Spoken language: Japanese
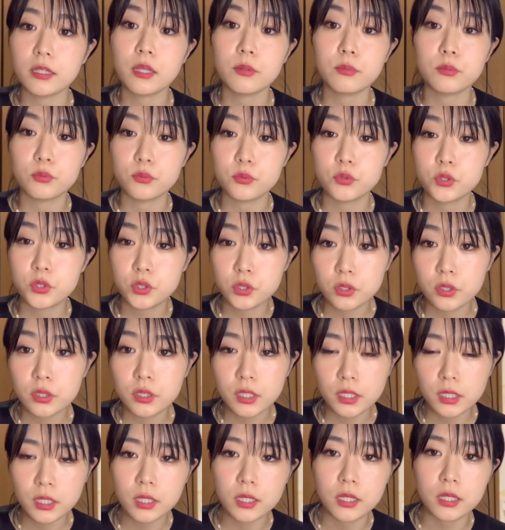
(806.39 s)
多分普通
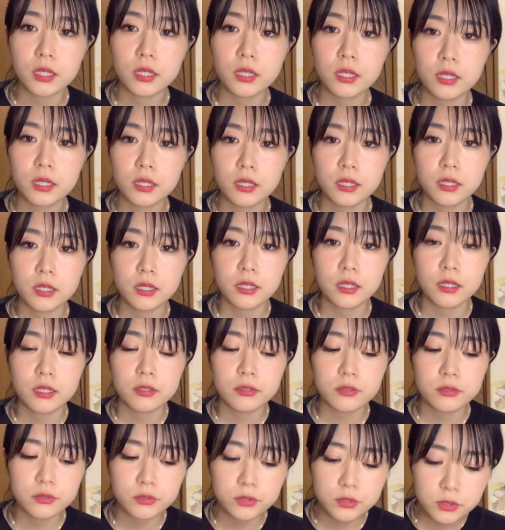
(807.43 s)
に、
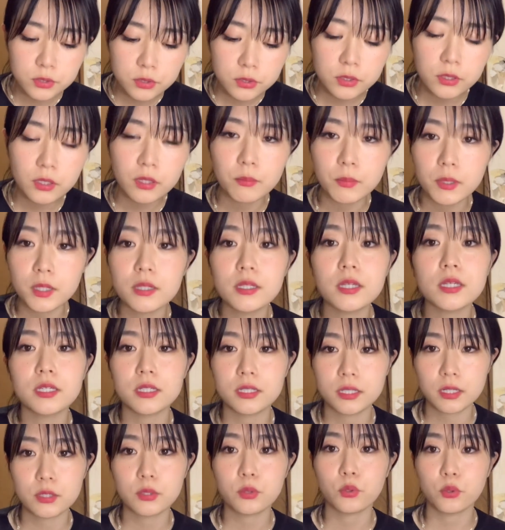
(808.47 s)
普通にみんな
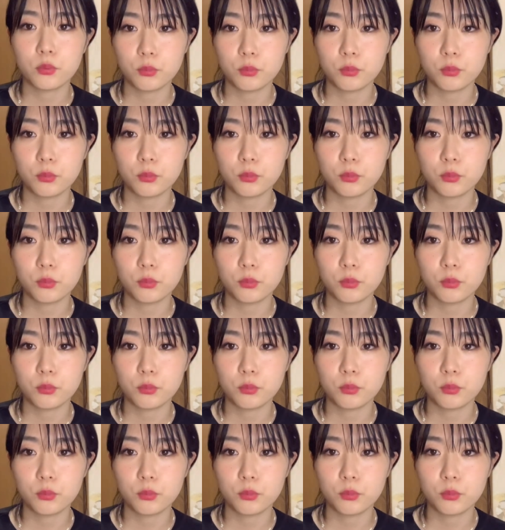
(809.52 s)
着れると